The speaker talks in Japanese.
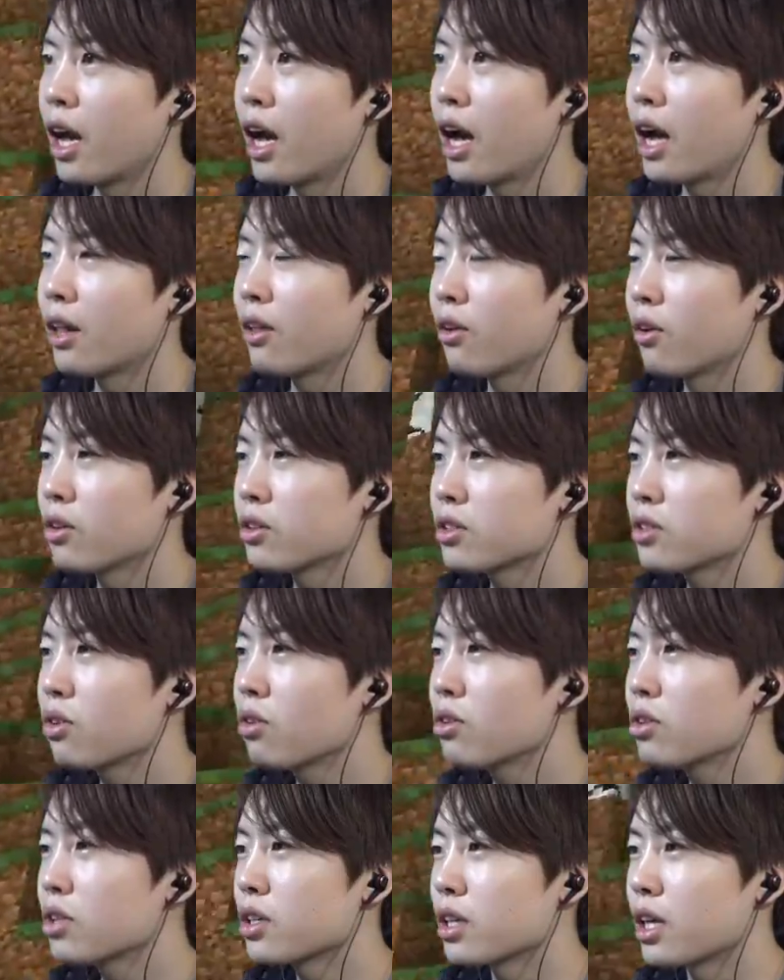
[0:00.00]
あの、す
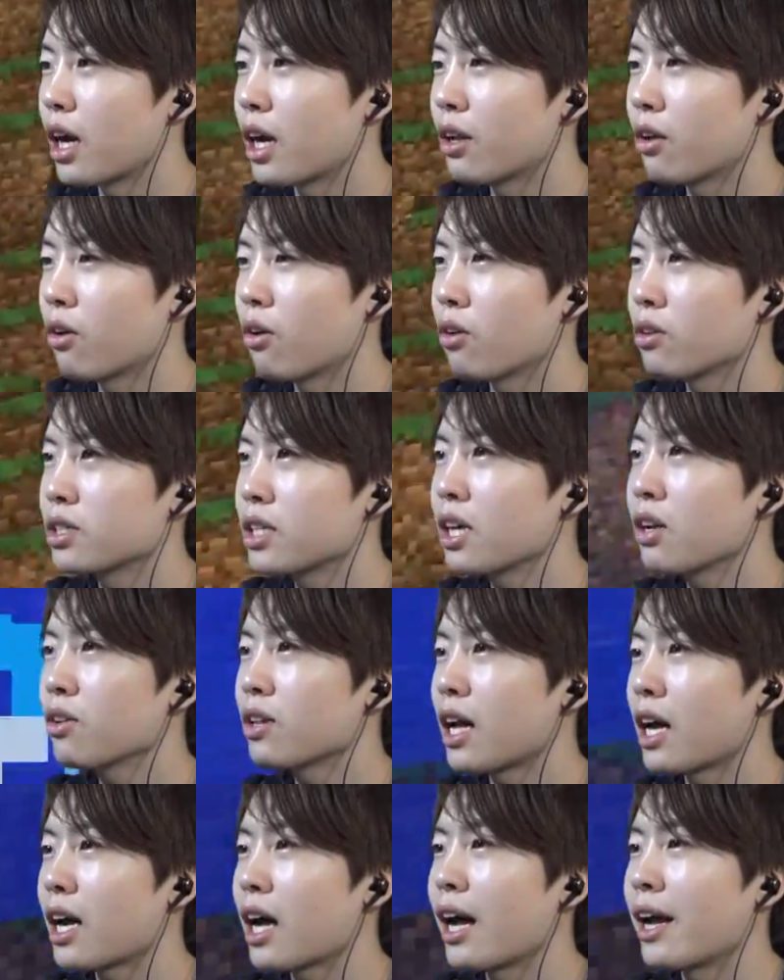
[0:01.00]
ごく、あの、背の
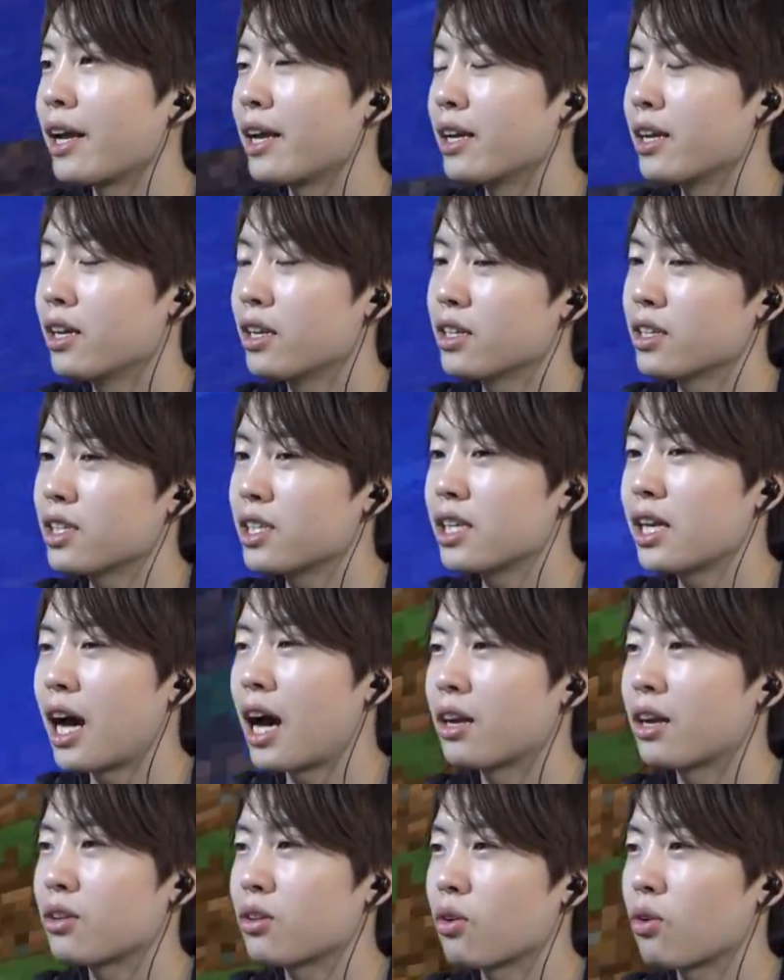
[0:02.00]
高い木
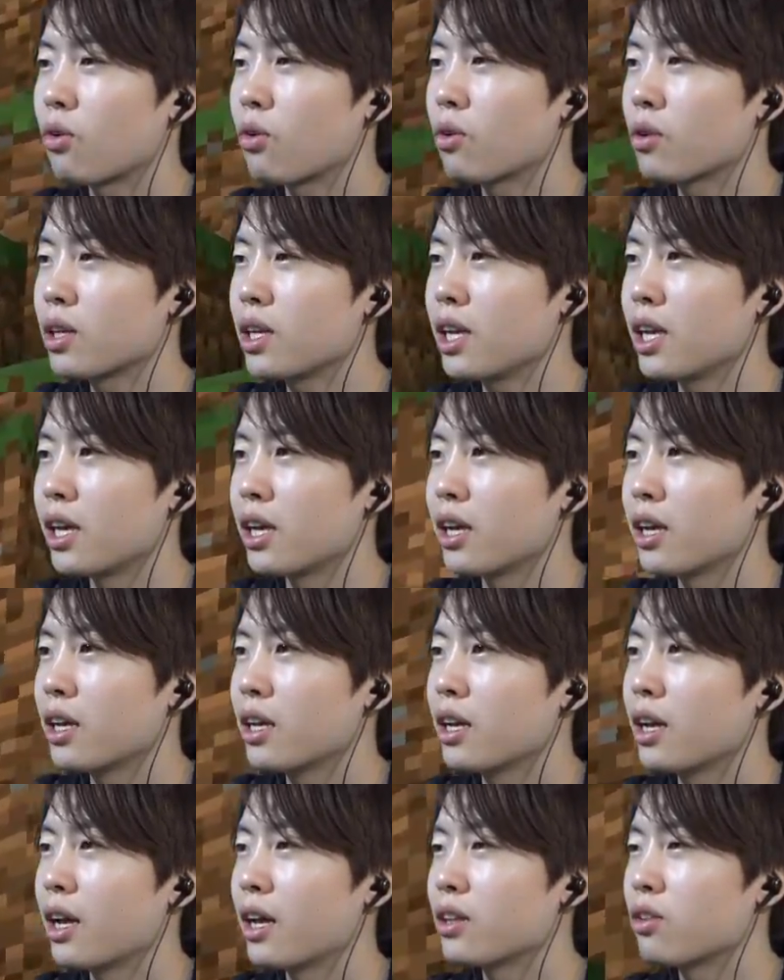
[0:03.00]
あるところに、
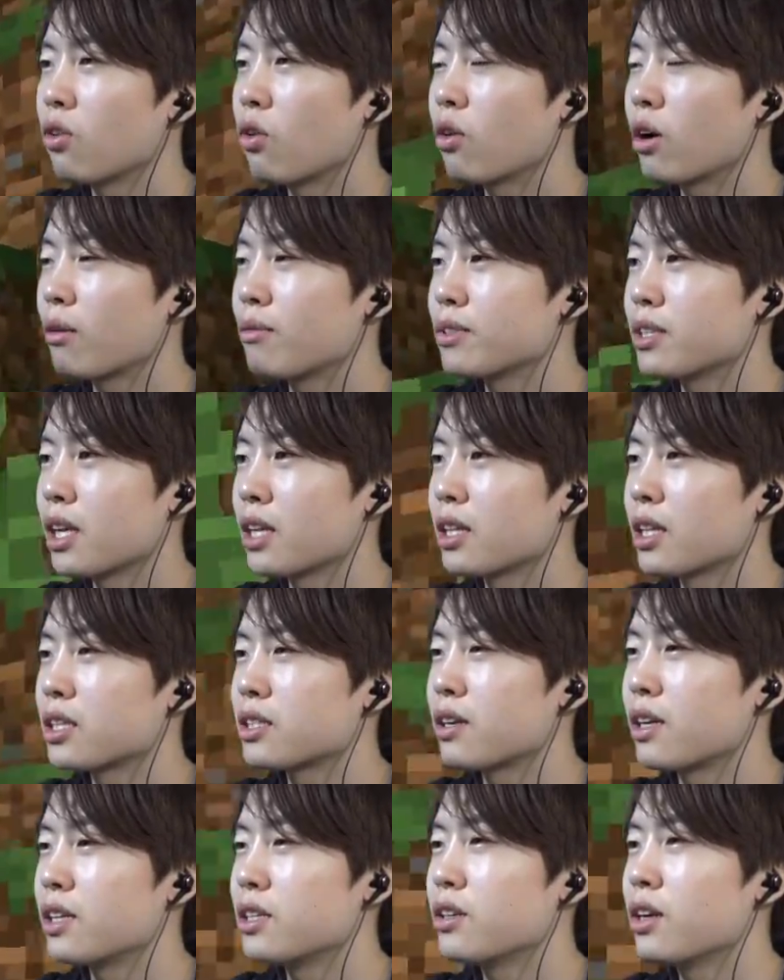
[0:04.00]
えっ、ー、と、狼さんた
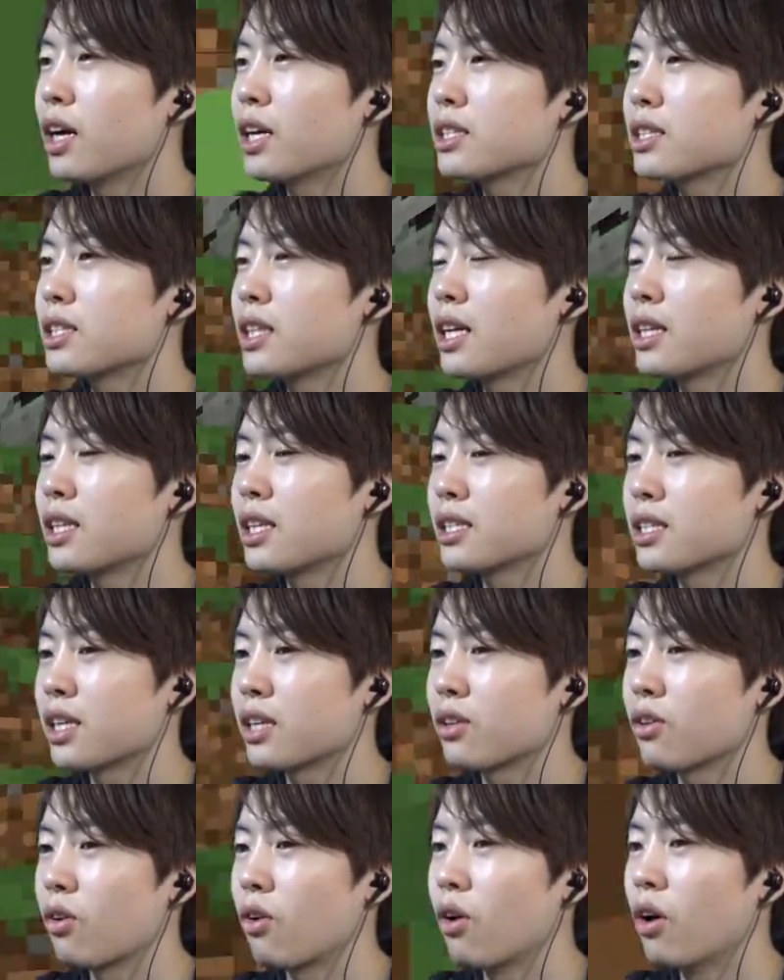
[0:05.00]
ちはいるはずなんです
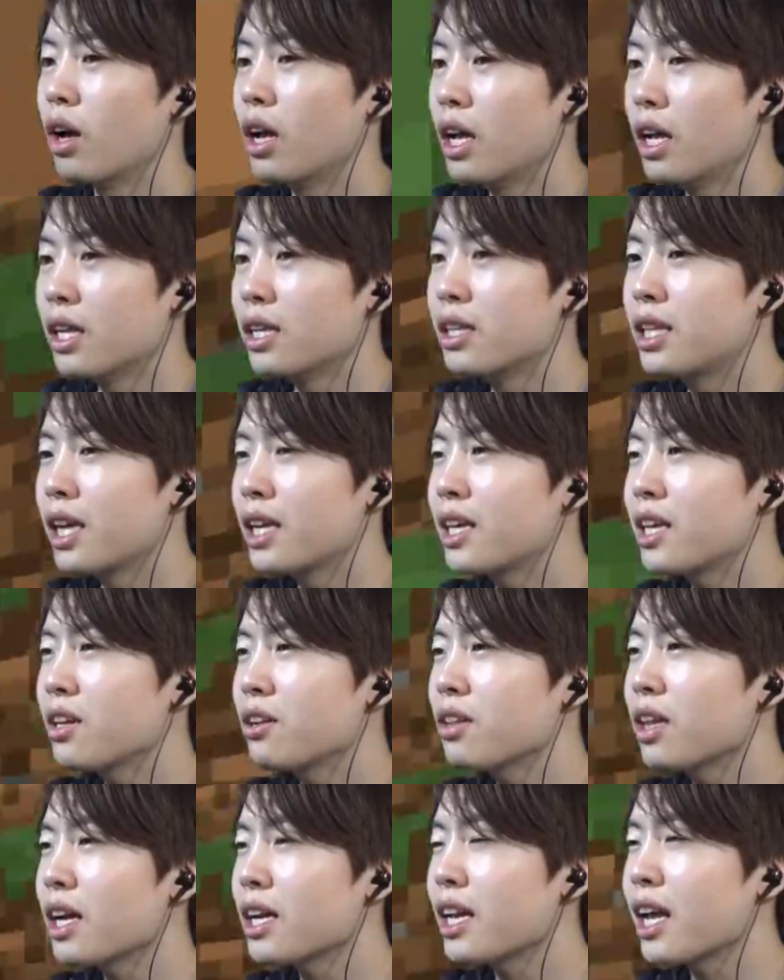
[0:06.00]
けど、でき
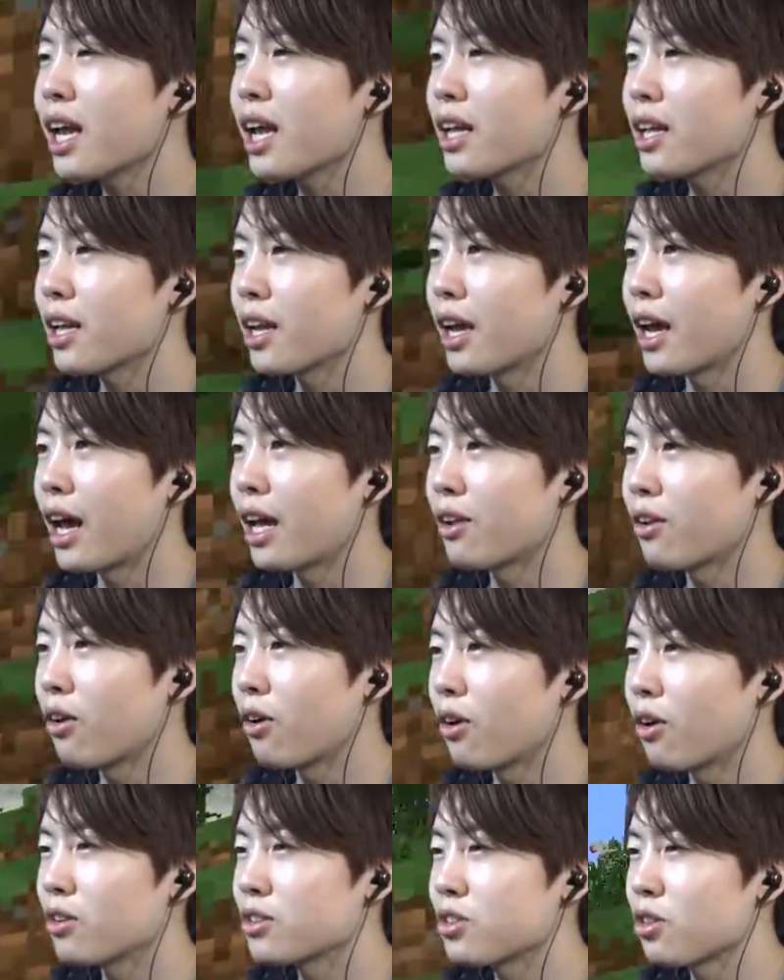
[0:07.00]
るだけ、あ
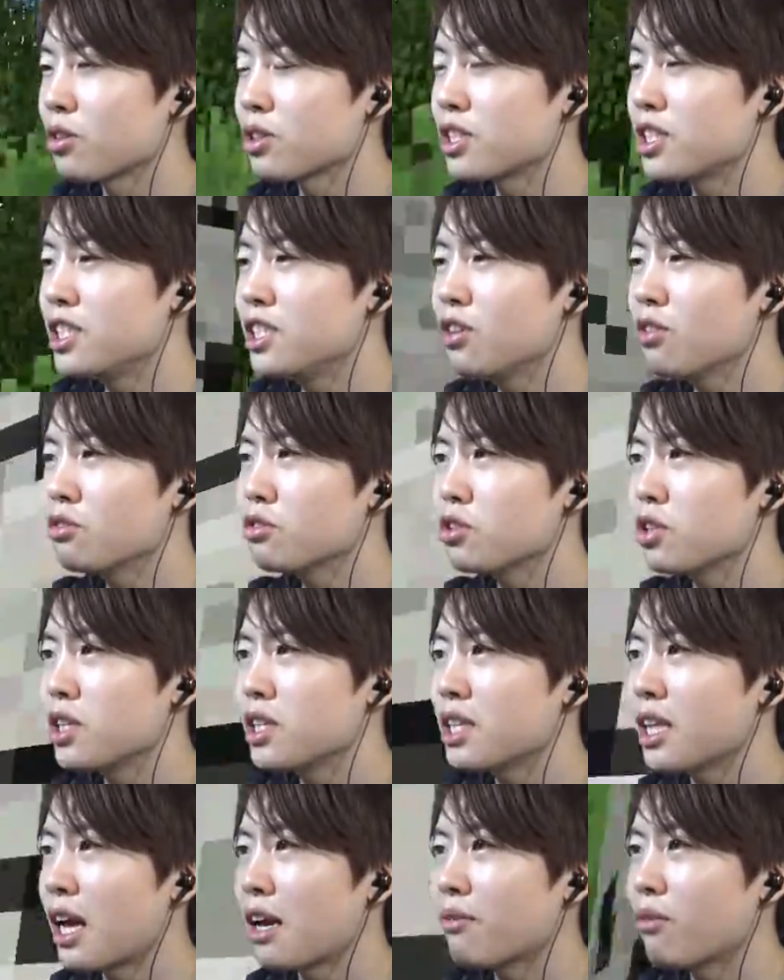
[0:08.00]
のー、その針葉樹
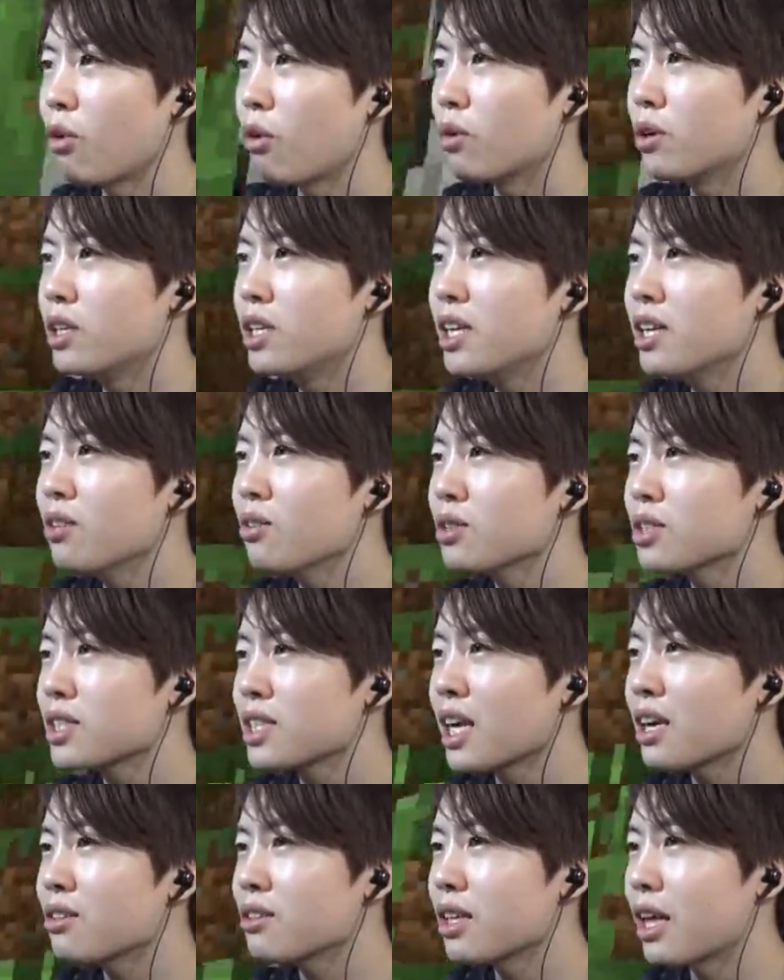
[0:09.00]
林帯を家の
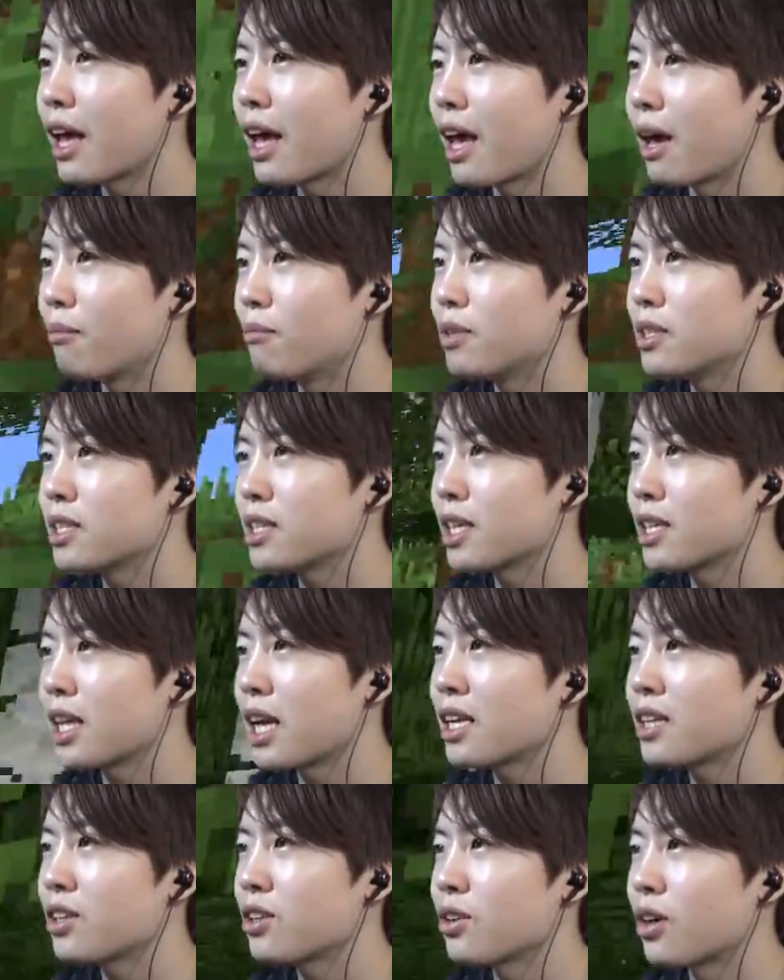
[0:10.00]
近くで見つけ
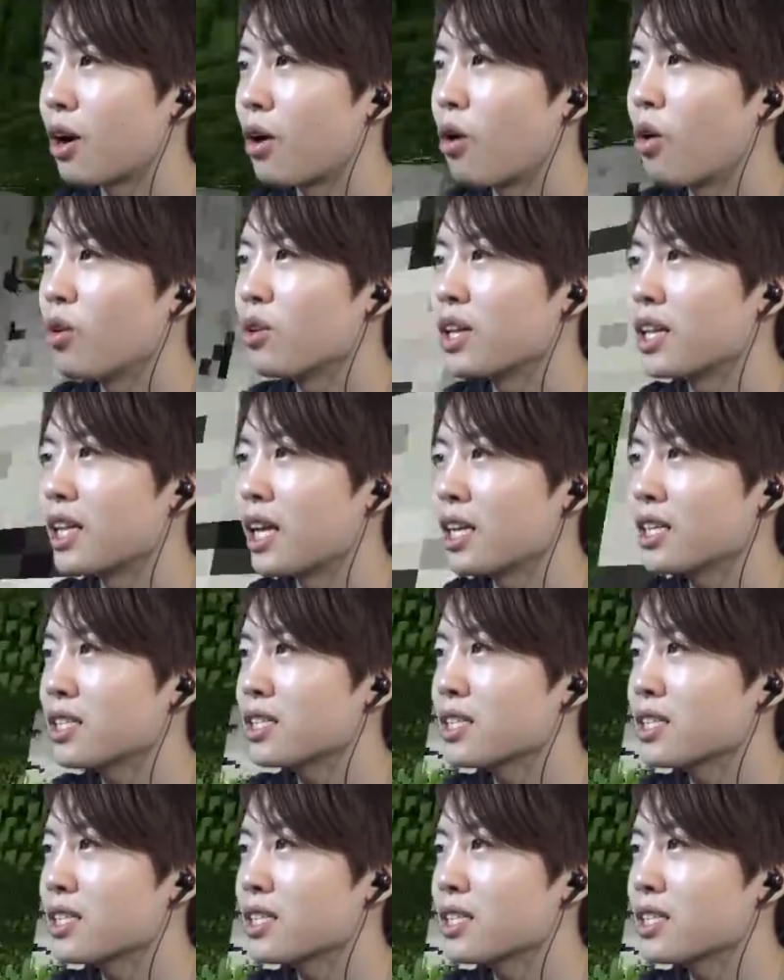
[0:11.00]
たいっていうのが本音で